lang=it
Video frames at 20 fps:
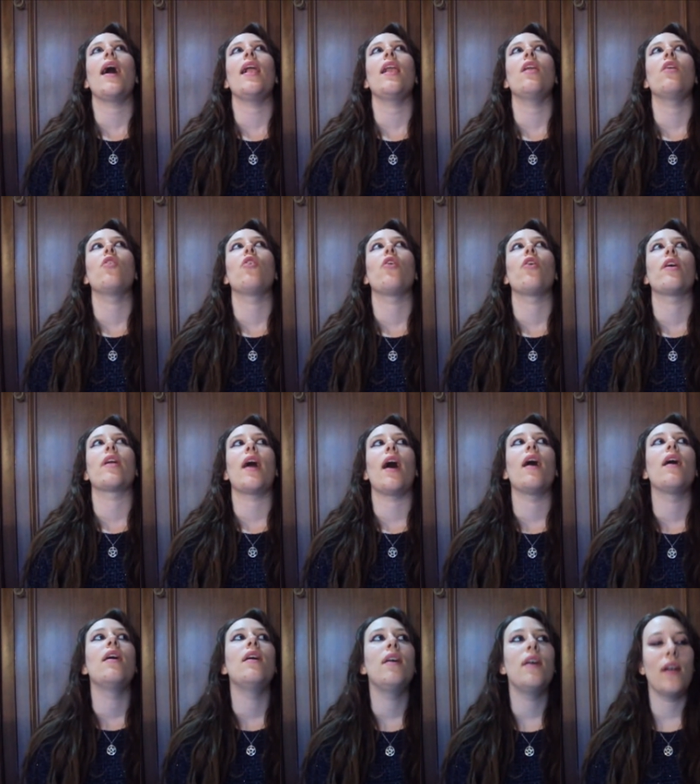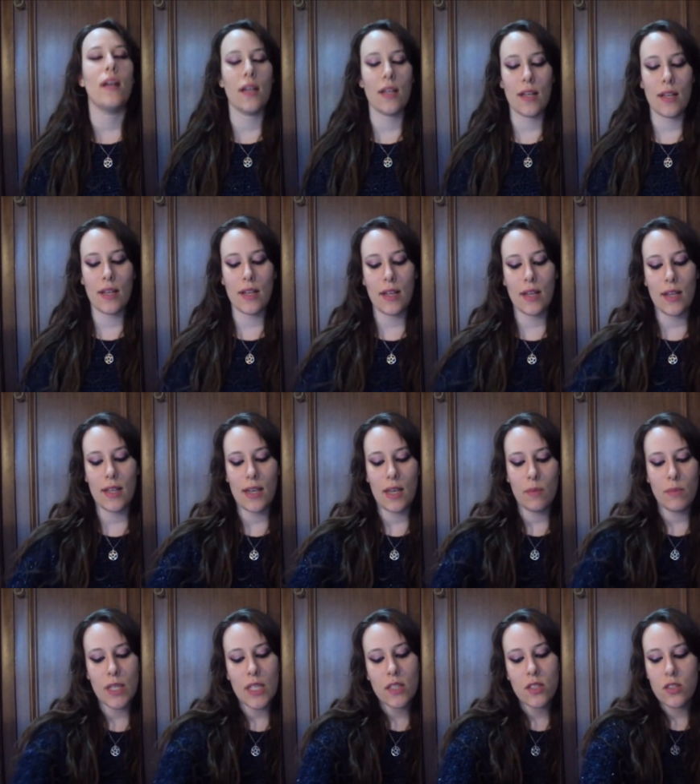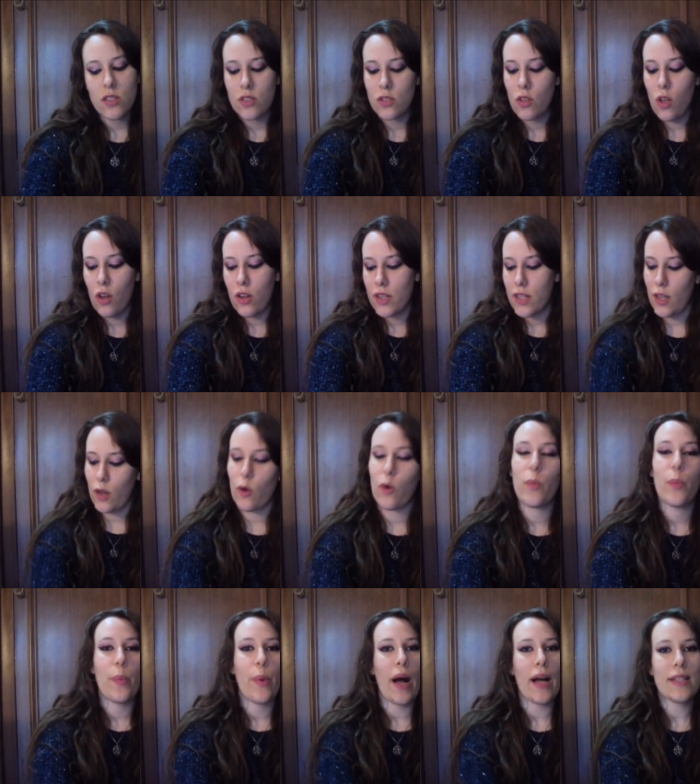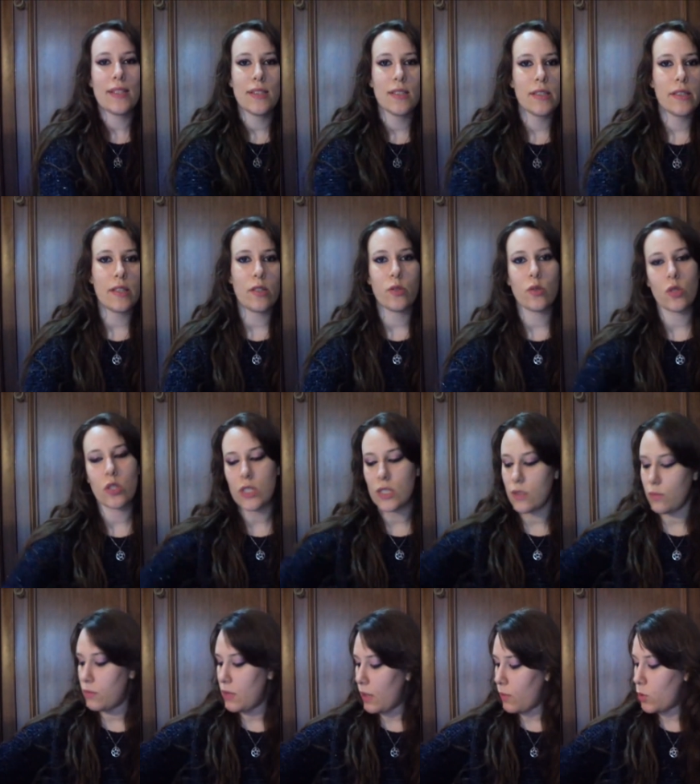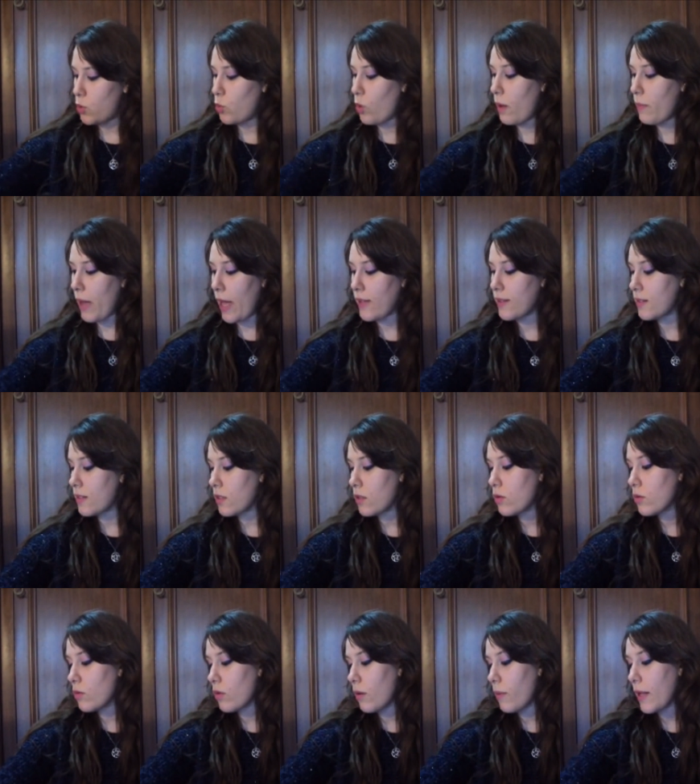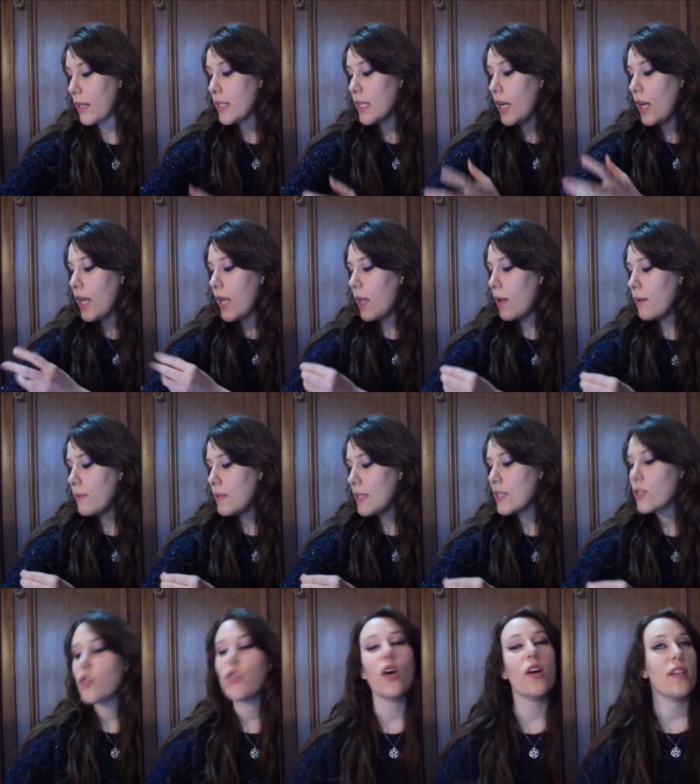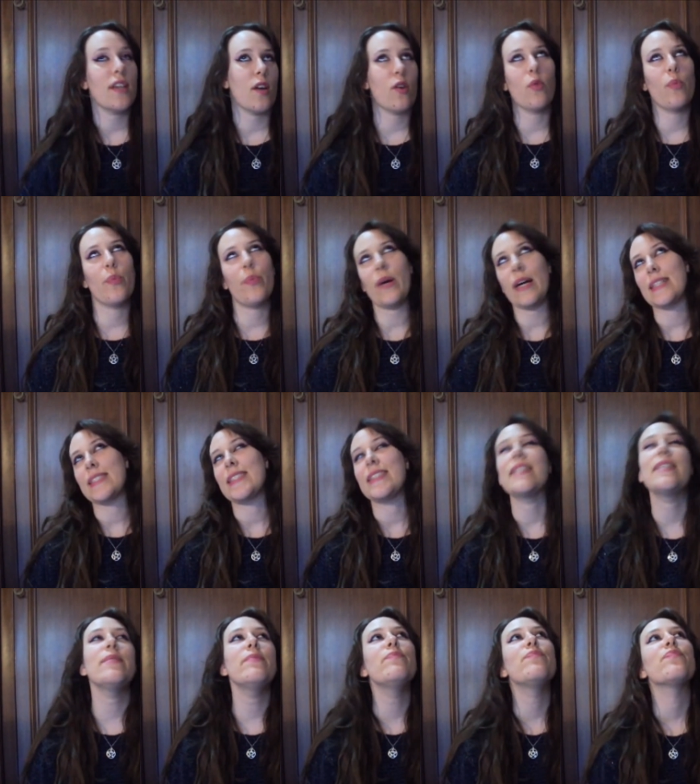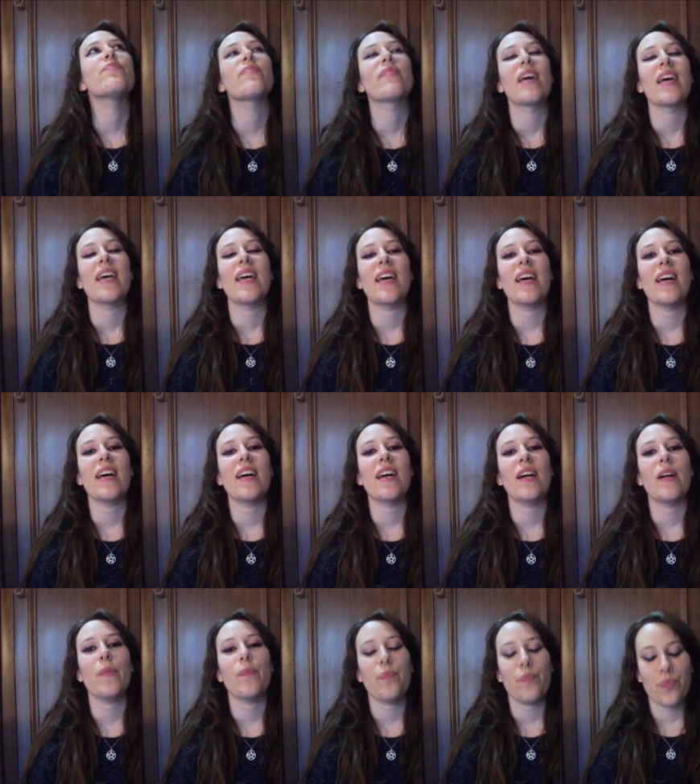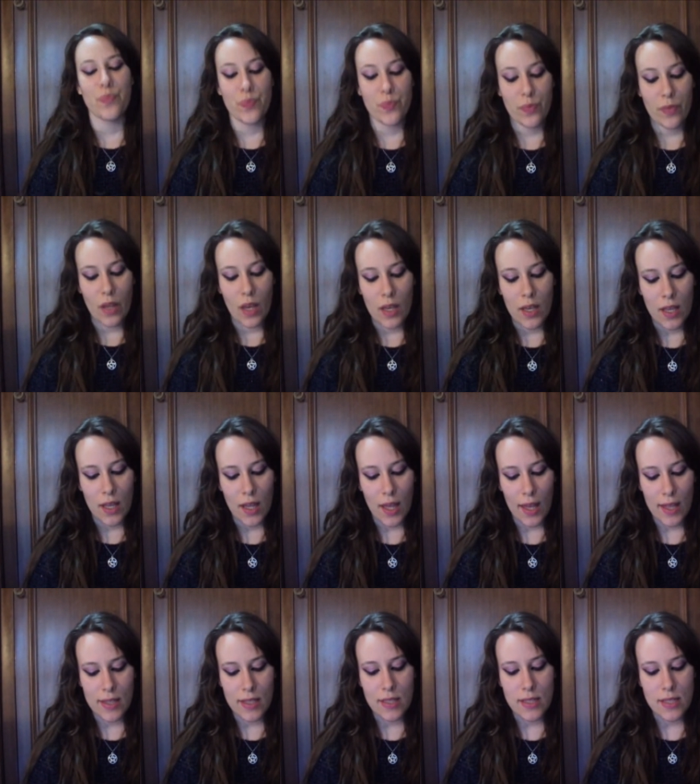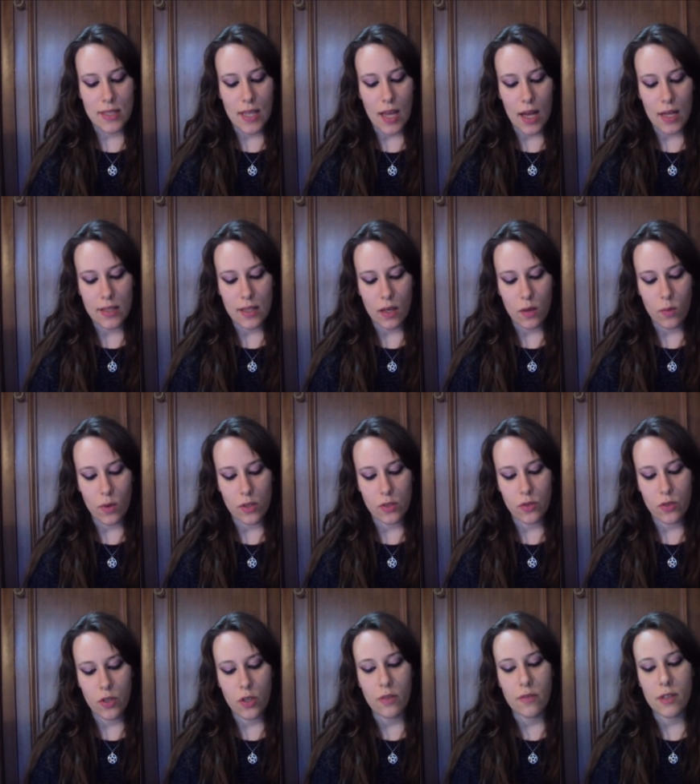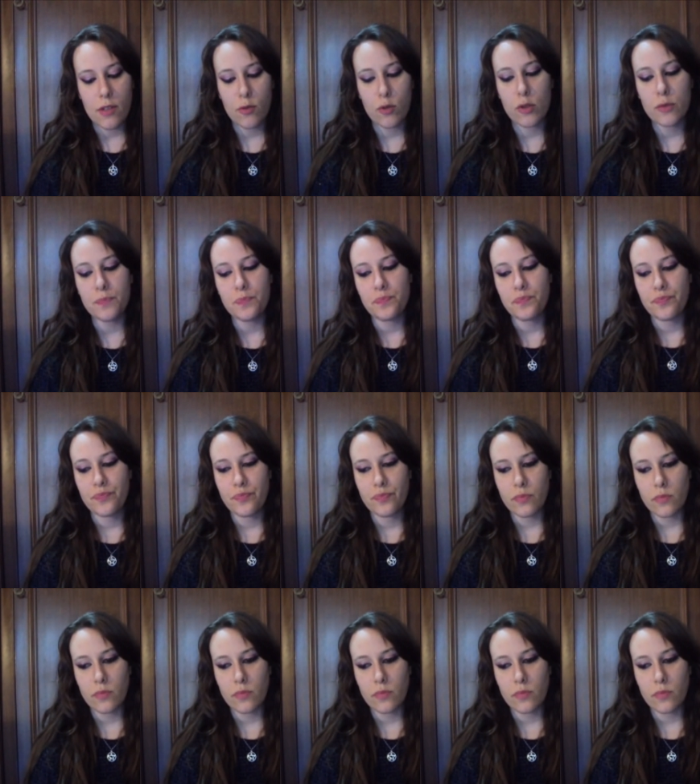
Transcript: Allora, eh, la mia storia con Pan, detto così sembriamo due amanti, comunque vabbè, eh, la mia storia con Pan ehm, è iniziata quando io avevo